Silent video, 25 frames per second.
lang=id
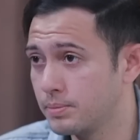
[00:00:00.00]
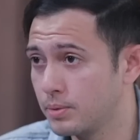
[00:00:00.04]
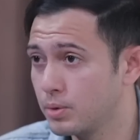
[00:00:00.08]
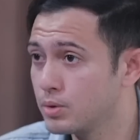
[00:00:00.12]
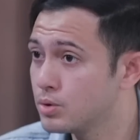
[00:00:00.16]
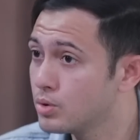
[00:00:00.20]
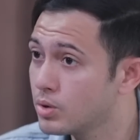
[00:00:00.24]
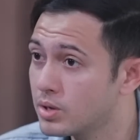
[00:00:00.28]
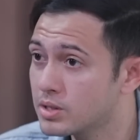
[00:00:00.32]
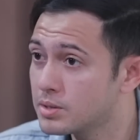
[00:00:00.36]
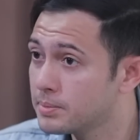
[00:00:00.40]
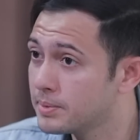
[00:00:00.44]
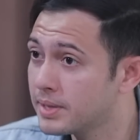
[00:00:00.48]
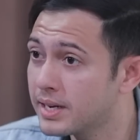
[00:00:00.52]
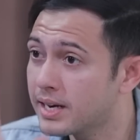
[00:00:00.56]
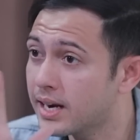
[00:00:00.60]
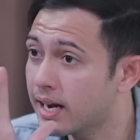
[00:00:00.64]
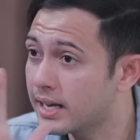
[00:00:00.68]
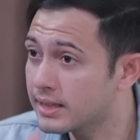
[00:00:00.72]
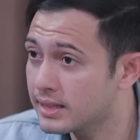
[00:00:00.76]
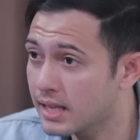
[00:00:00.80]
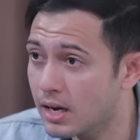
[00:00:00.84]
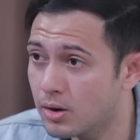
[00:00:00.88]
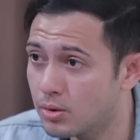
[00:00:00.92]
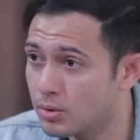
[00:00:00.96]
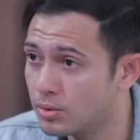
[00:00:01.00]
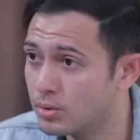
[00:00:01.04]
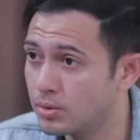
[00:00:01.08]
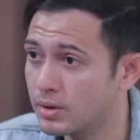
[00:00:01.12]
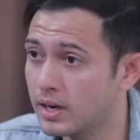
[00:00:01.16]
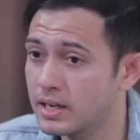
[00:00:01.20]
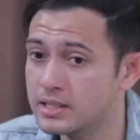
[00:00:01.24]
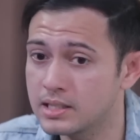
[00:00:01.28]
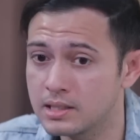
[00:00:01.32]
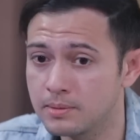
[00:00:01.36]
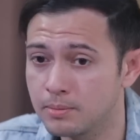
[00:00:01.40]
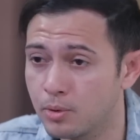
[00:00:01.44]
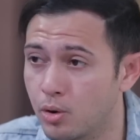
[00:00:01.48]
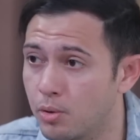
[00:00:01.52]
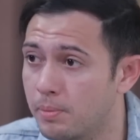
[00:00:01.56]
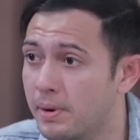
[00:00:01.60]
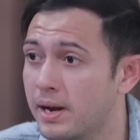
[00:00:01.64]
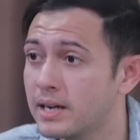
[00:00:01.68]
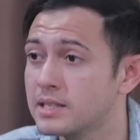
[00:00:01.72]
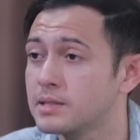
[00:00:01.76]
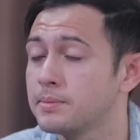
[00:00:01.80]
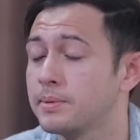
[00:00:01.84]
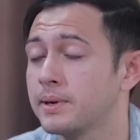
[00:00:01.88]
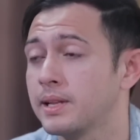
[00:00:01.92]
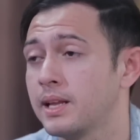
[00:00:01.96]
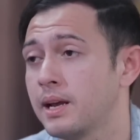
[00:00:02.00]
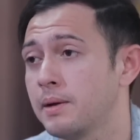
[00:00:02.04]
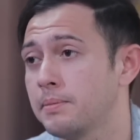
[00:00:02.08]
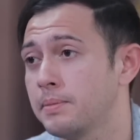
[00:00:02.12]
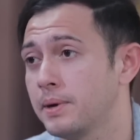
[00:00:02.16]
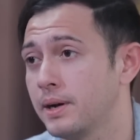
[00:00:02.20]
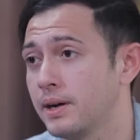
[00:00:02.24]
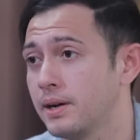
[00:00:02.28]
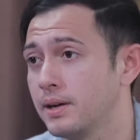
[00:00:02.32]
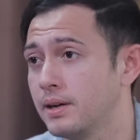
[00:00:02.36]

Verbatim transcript: gue juga sebenarnya nggak tahu nasib gue bakal seperti apa